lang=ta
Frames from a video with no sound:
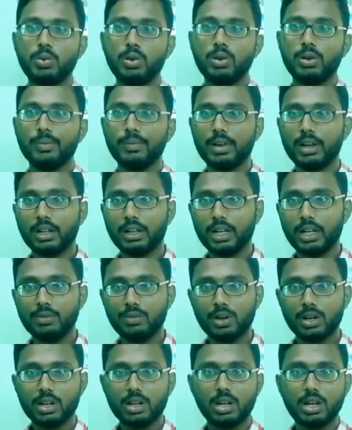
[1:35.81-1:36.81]
பண்ணணும் இல்லை ரெயின்
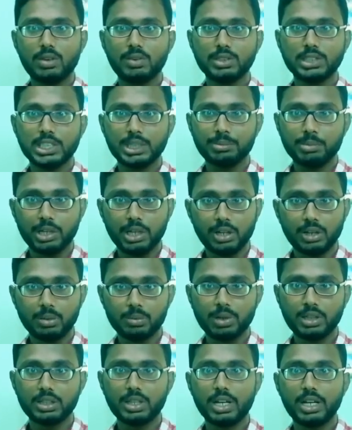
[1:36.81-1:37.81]
வாட்டர் ஹார்வெஸ்டிங்
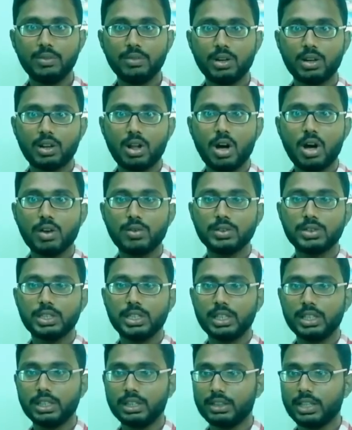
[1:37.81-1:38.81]
பண்ணியிருக்கோம்னா அந்த ரெயின் வாட்டர்
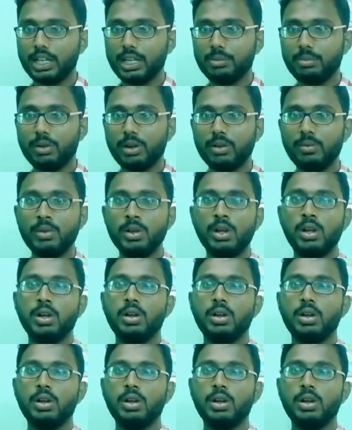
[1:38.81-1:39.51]
ஹார்வெஸ்டிங்க்கு அந்த தண்ணி போயிடும்